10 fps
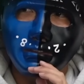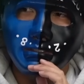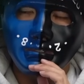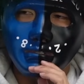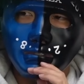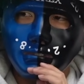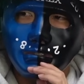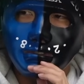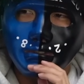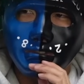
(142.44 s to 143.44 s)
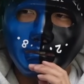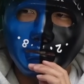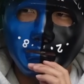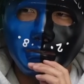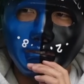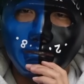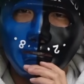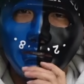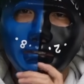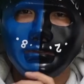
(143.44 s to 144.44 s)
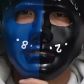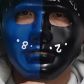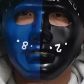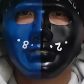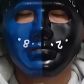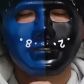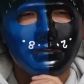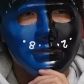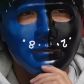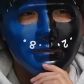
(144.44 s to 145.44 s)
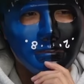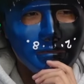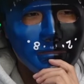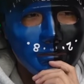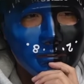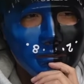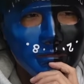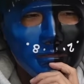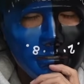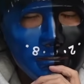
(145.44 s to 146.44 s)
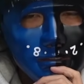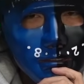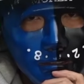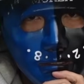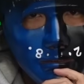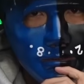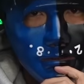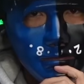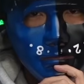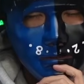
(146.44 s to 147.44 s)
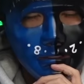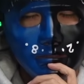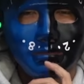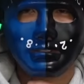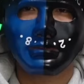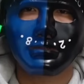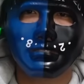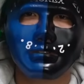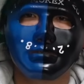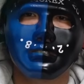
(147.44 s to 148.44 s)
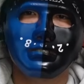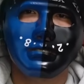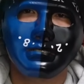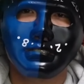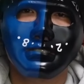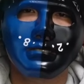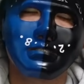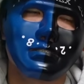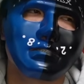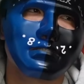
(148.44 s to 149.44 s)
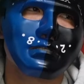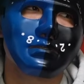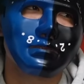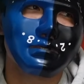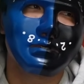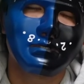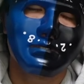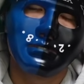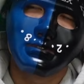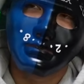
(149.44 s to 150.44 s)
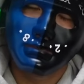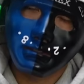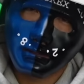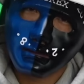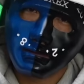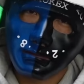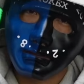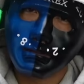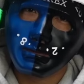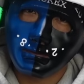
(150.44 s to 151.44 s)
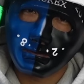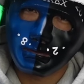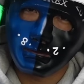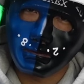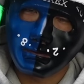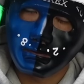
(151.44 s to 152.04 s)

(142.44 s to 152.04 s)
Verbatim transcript: このスイスとの物価差とか考えるとやっぱりねワンチャン、まあ、ライブでコメントもいただいたんですけれどもワンチャンス